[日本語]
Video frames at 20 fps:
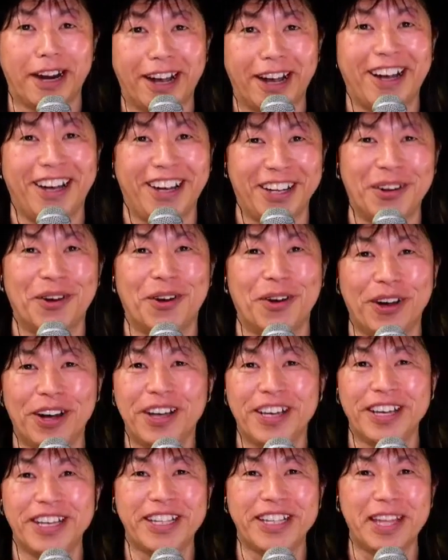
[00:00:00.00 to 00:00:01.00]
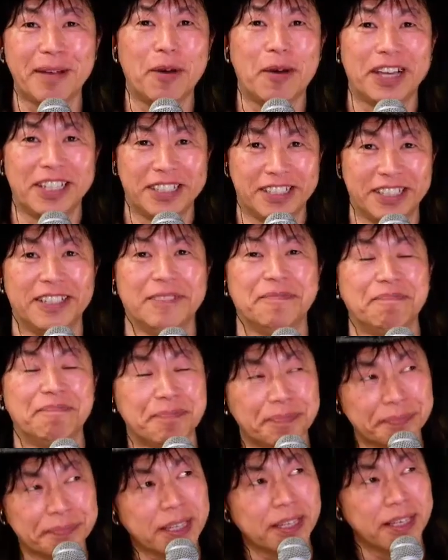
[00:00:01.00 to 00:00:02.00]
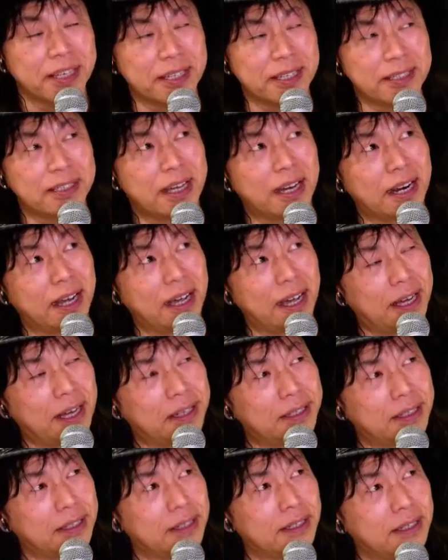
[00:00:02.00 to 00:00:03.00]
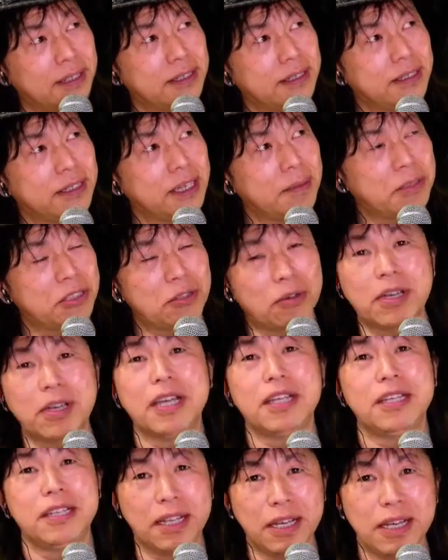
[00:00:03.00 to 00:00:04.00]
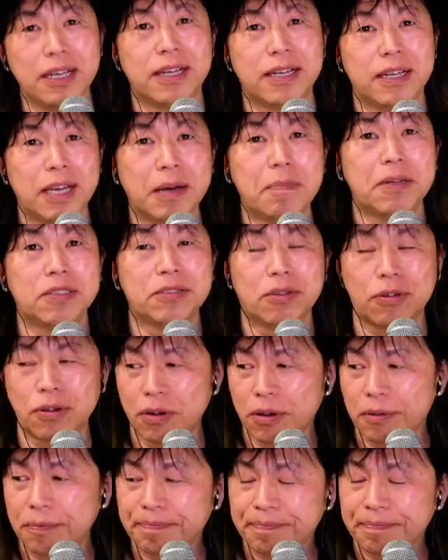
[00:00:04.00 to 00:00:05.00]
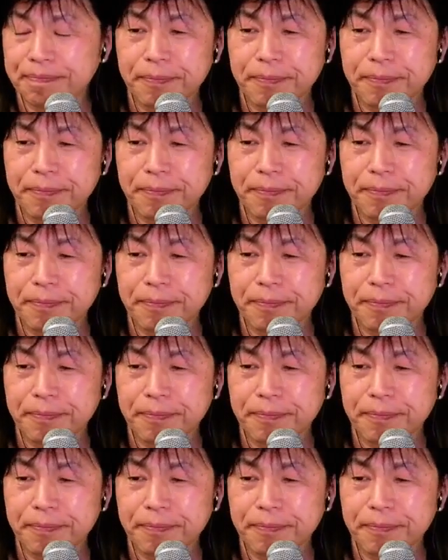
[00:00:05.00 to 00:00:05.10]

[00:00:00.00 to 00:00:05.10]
あの一点もんやしだからやっぱ余計にねやっぱりその